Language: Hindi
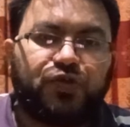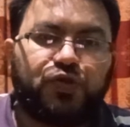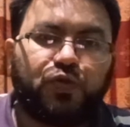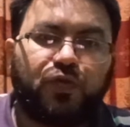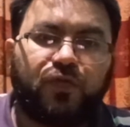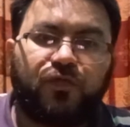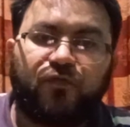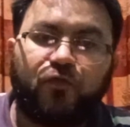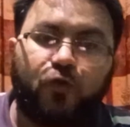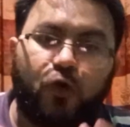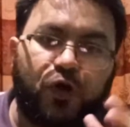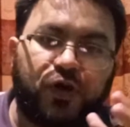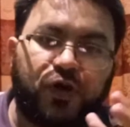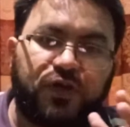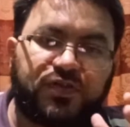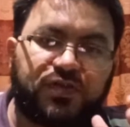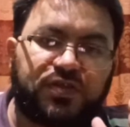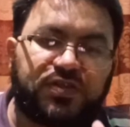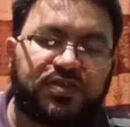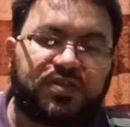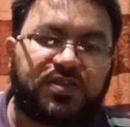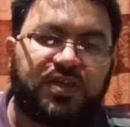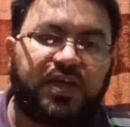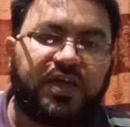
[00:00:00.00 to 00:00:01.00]
जो
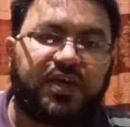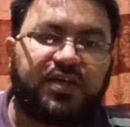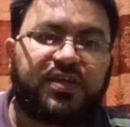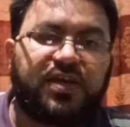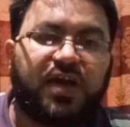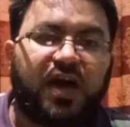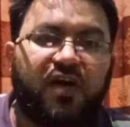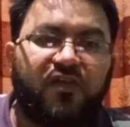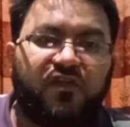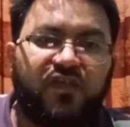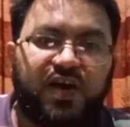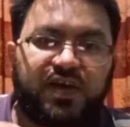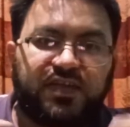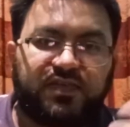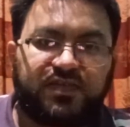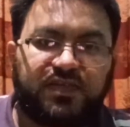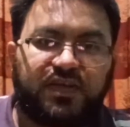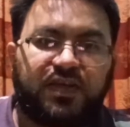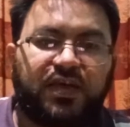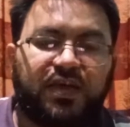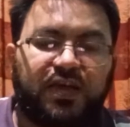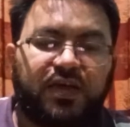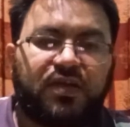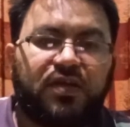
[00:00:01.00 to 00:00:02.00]
वॉइस हैं या
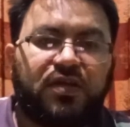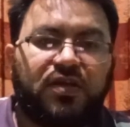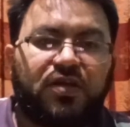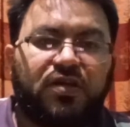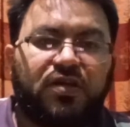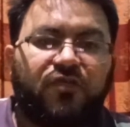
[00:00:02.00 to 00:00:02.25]
आवाज़ें हैं